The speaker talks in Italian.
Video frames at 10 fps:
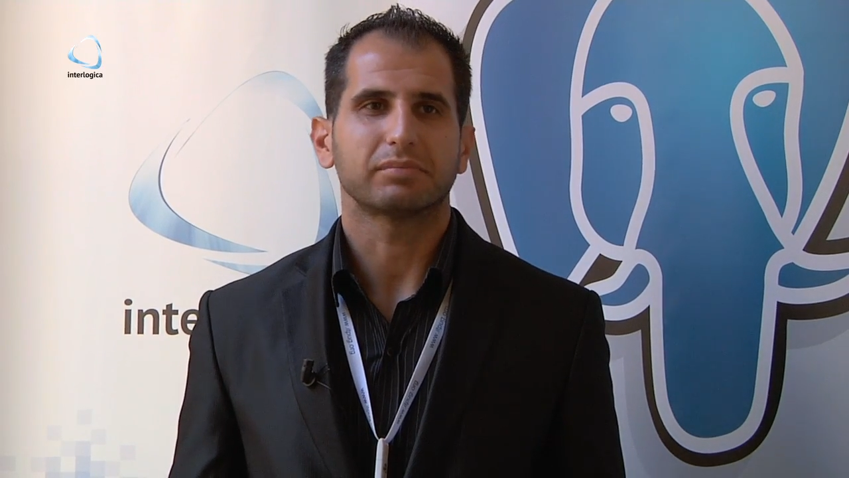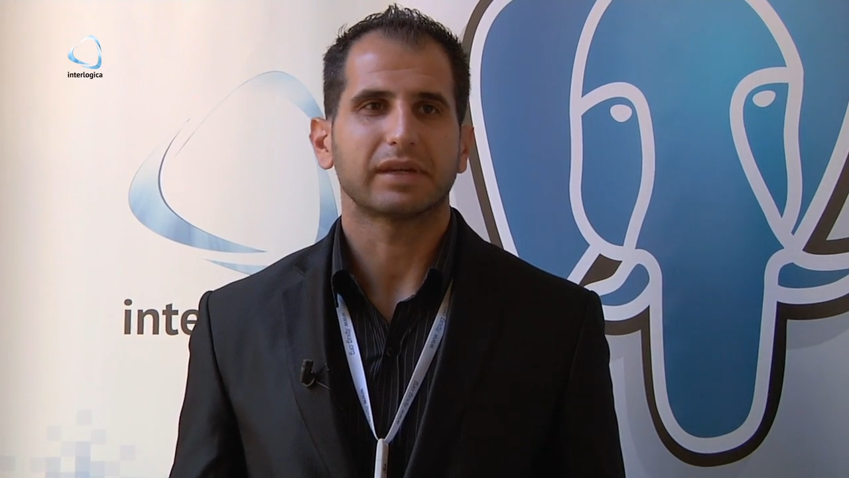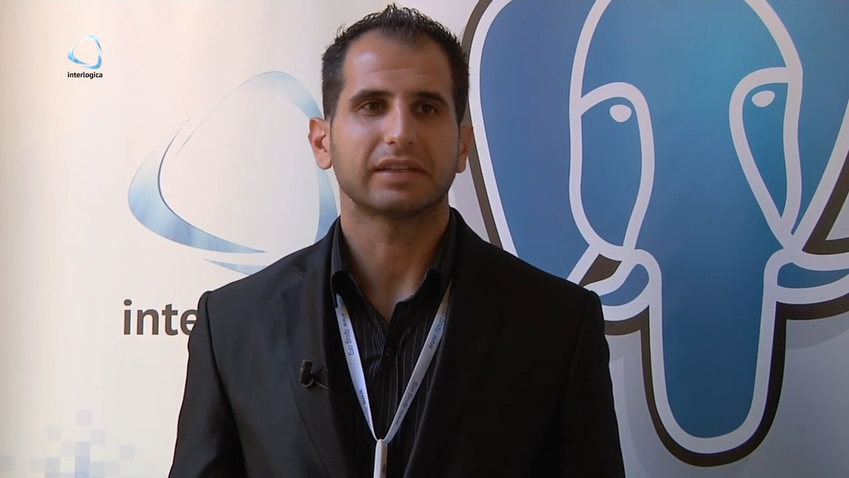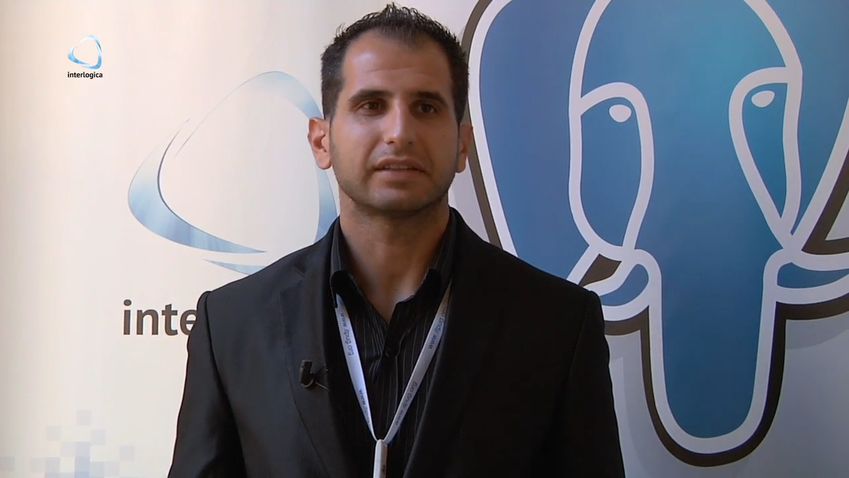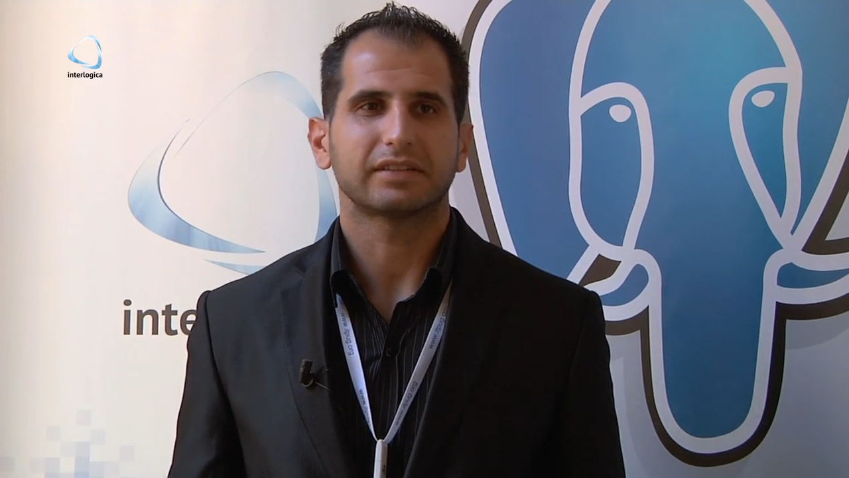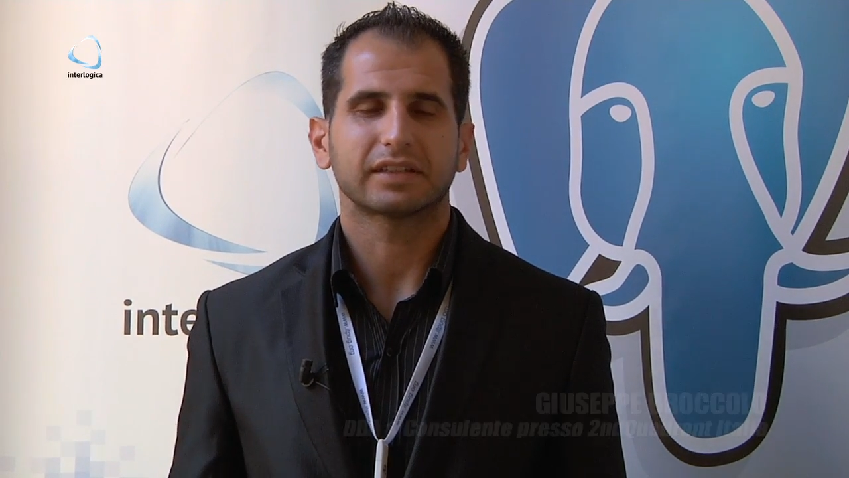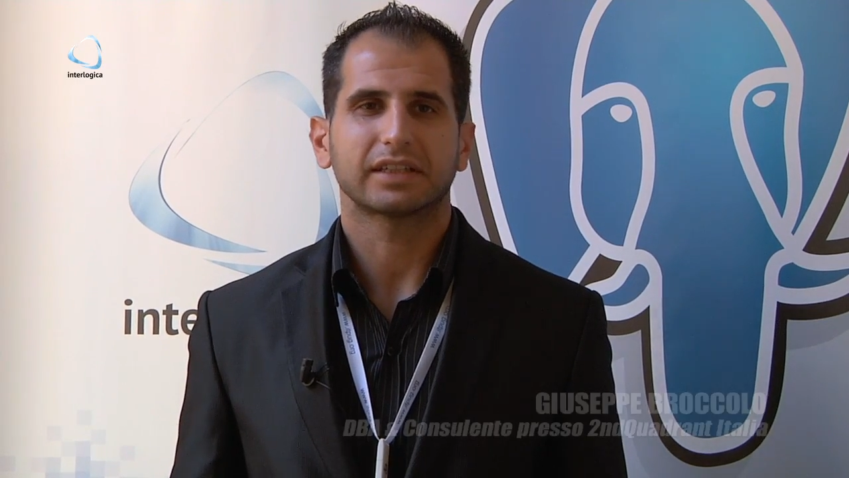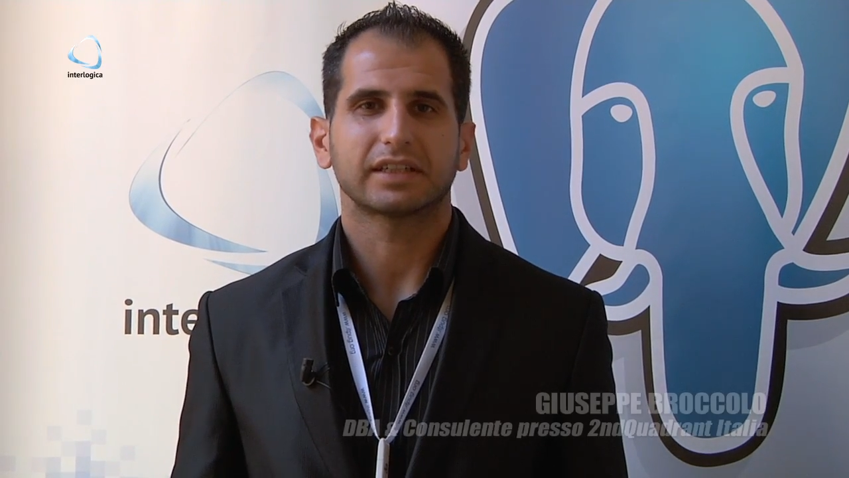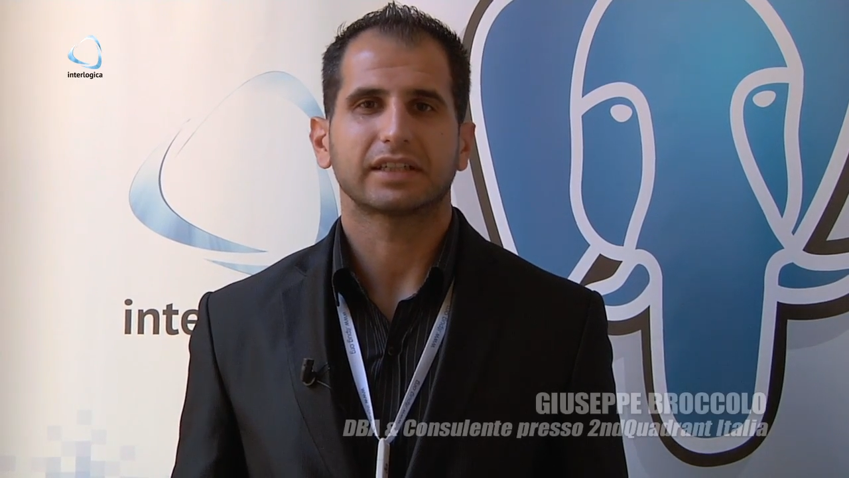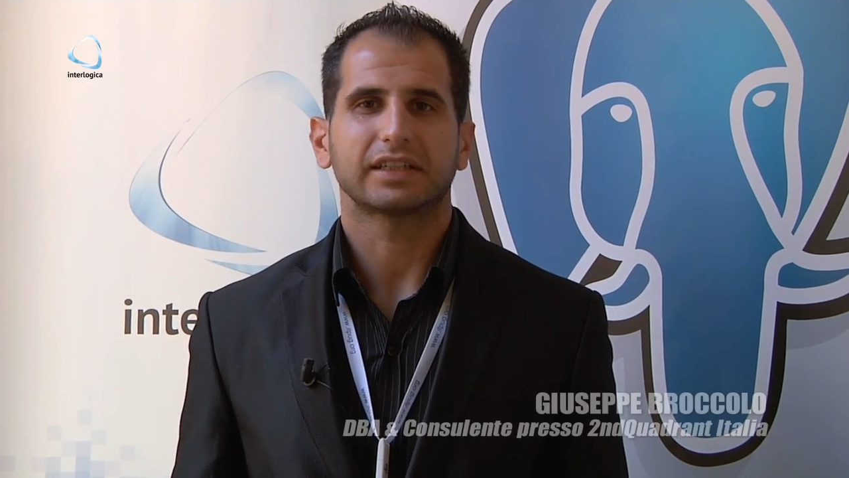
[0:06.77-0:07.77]

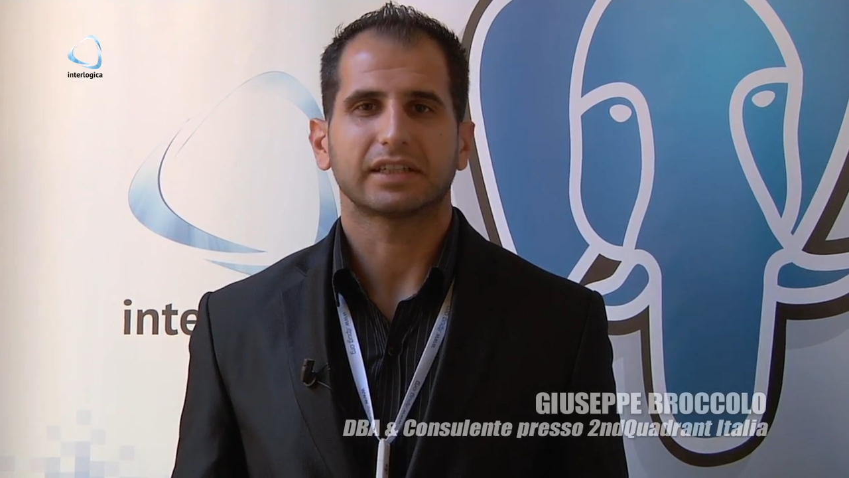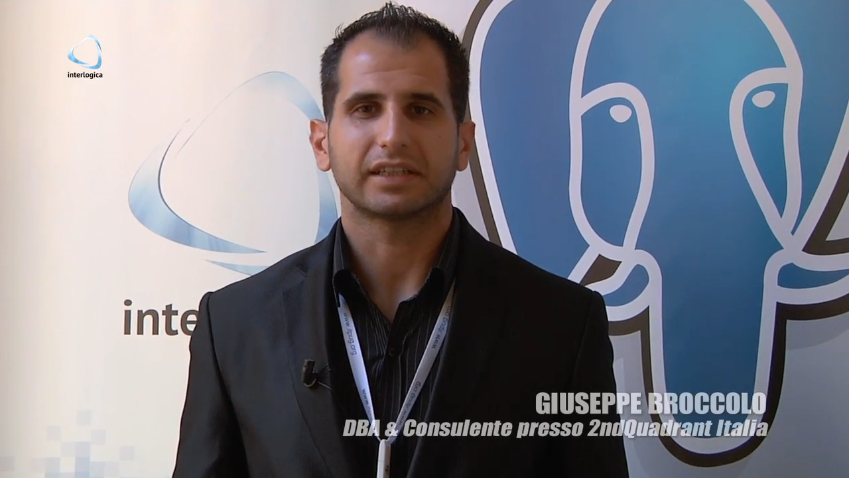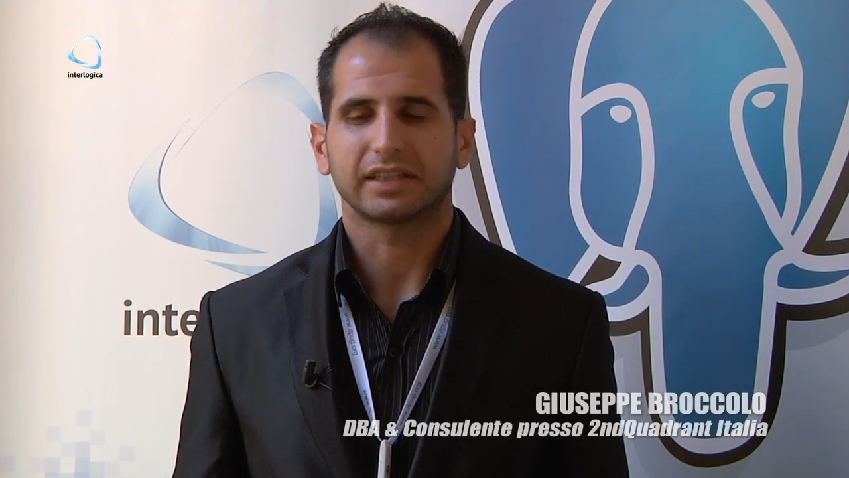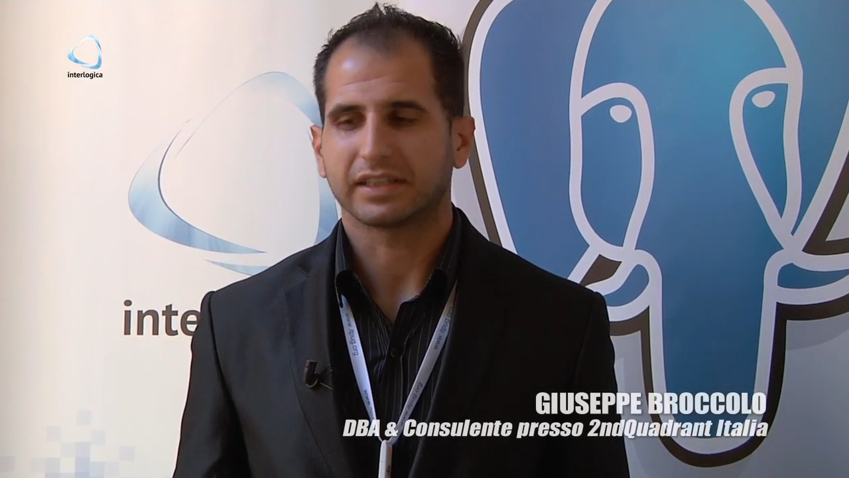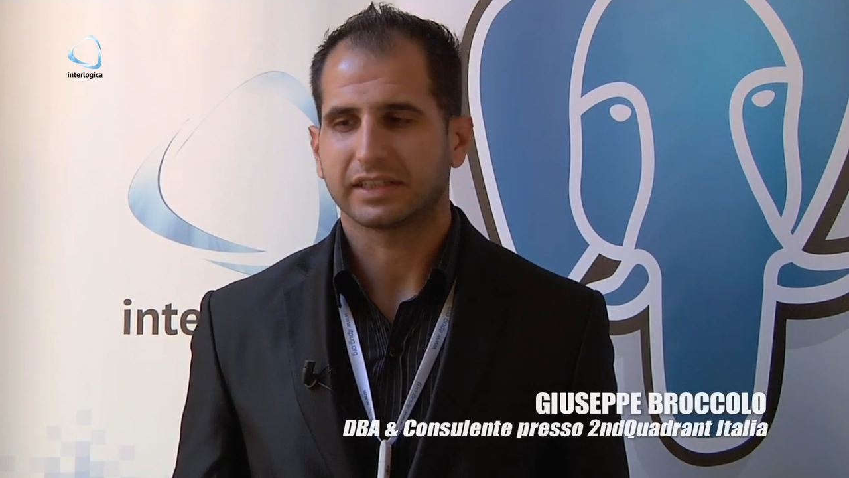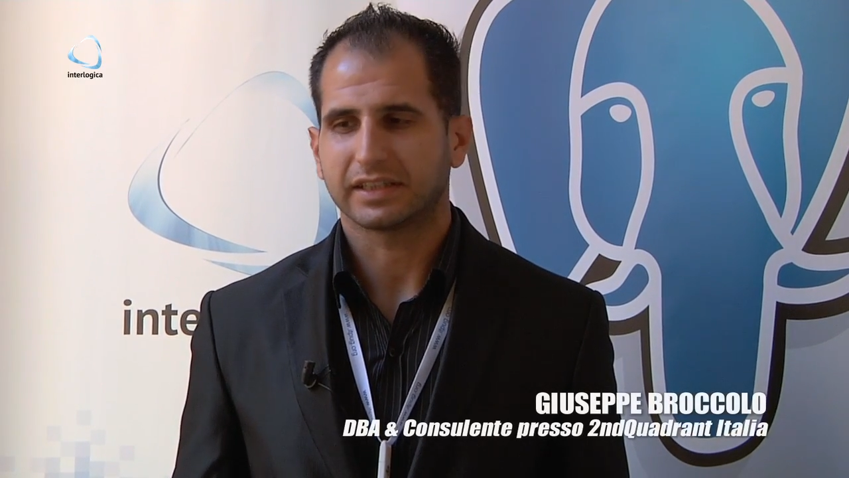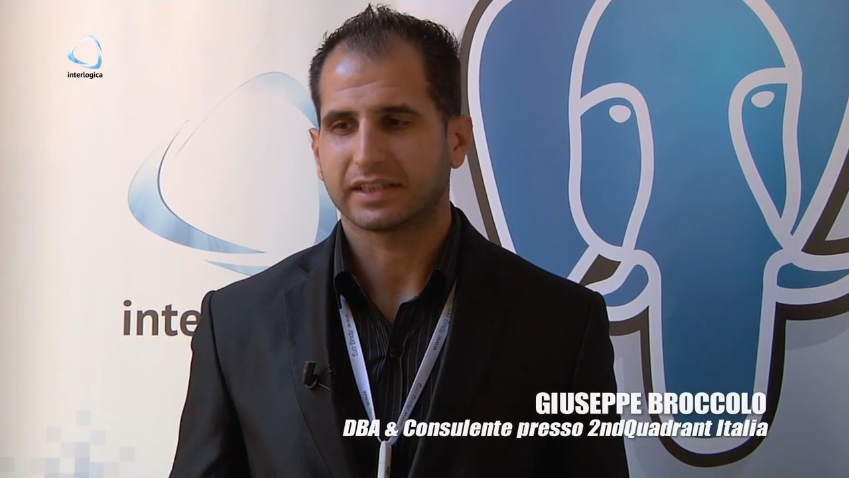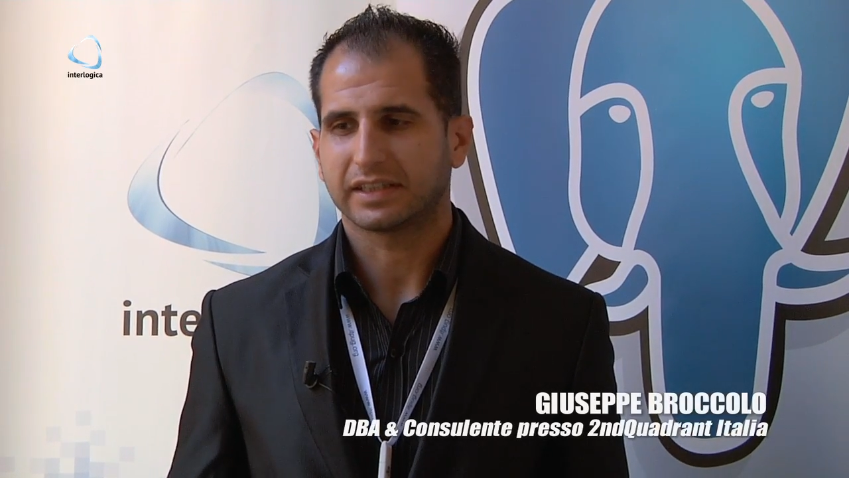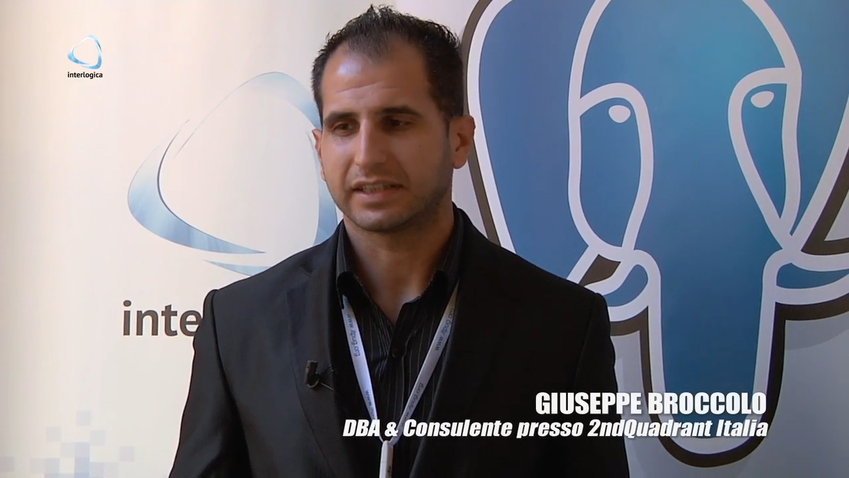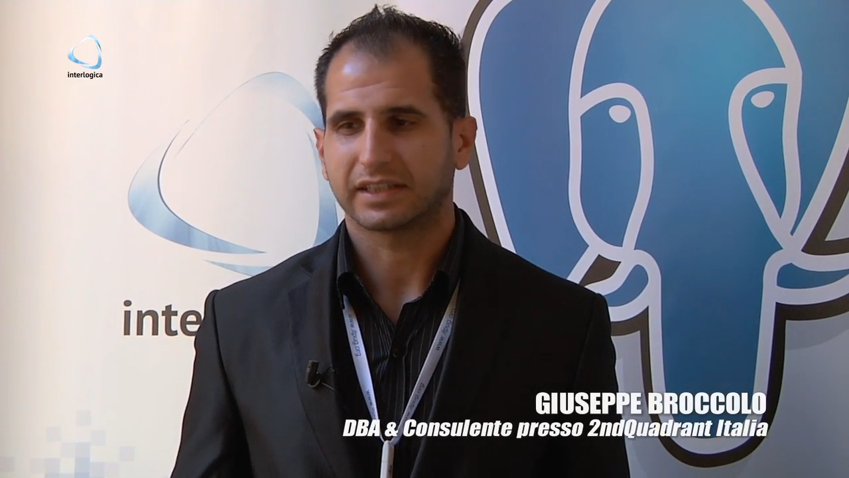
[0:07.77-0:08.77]

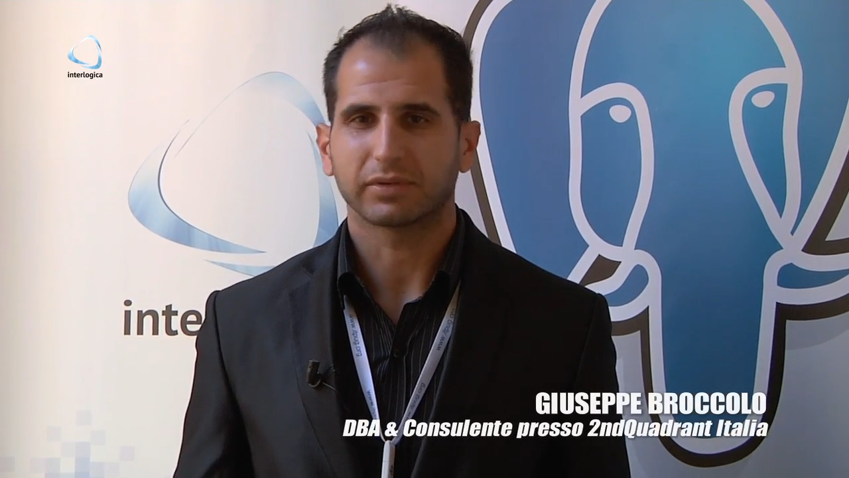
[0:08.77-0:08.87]
mente